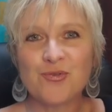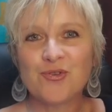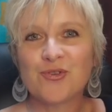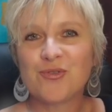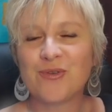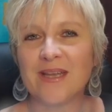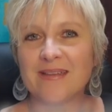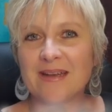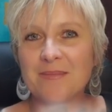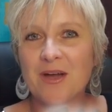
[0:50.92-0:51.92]
je suis
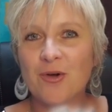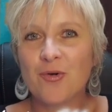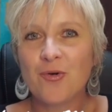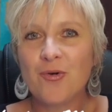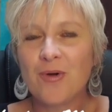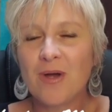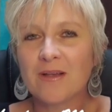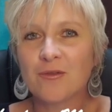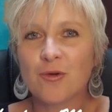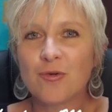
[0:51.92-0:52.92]
Nathalie Marco,
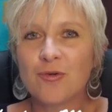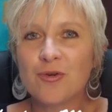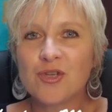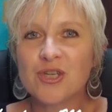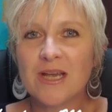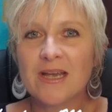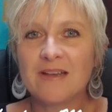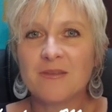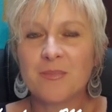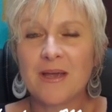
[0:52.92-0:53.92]
Coach,
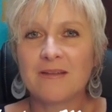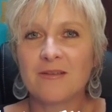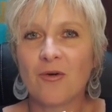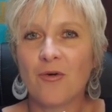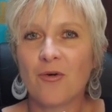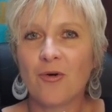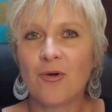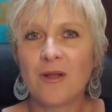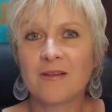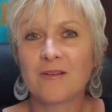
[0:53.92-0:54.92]
experte en
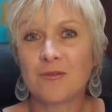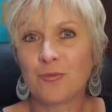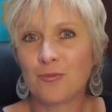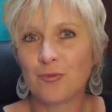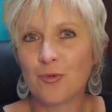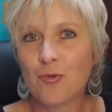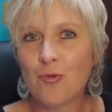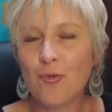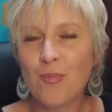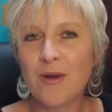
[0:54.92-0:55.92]
relations de
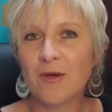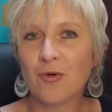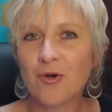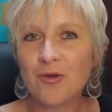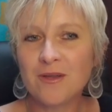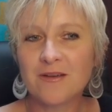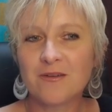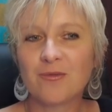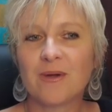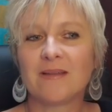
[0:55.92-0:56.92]
couple et en
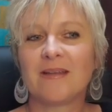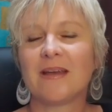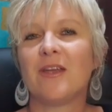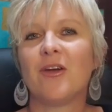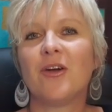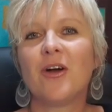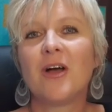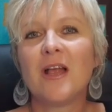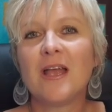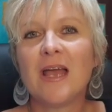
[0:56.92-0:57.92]
connexion intérieure.
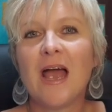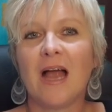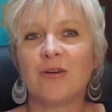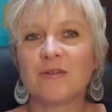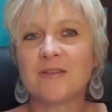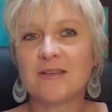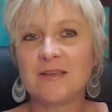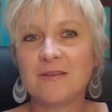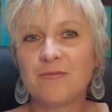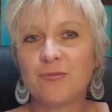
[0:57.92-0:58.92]
Alors
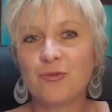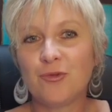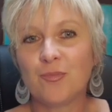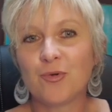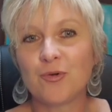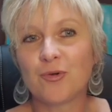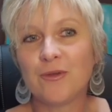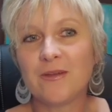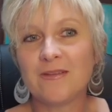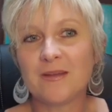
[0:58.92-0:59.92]
si vous ne me
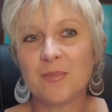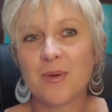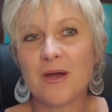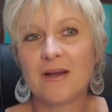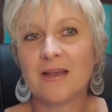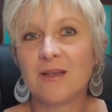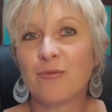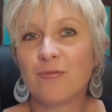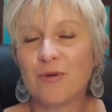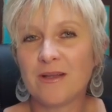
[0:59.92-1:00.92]
connaissez pas et
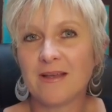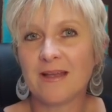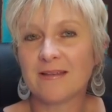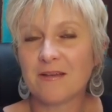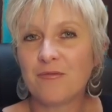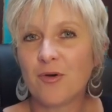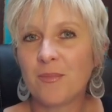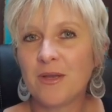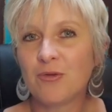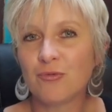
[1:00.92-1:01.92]
que vous voulez être
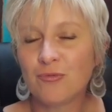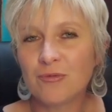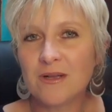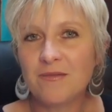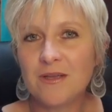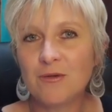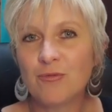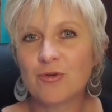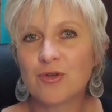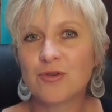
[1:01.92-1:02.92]
informé de toutes les
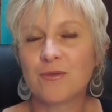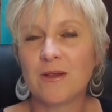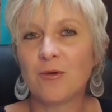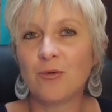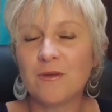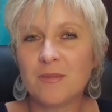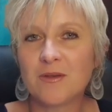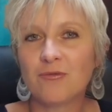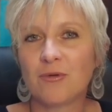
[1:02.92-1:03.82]
vidéos que je fais aussi bien sur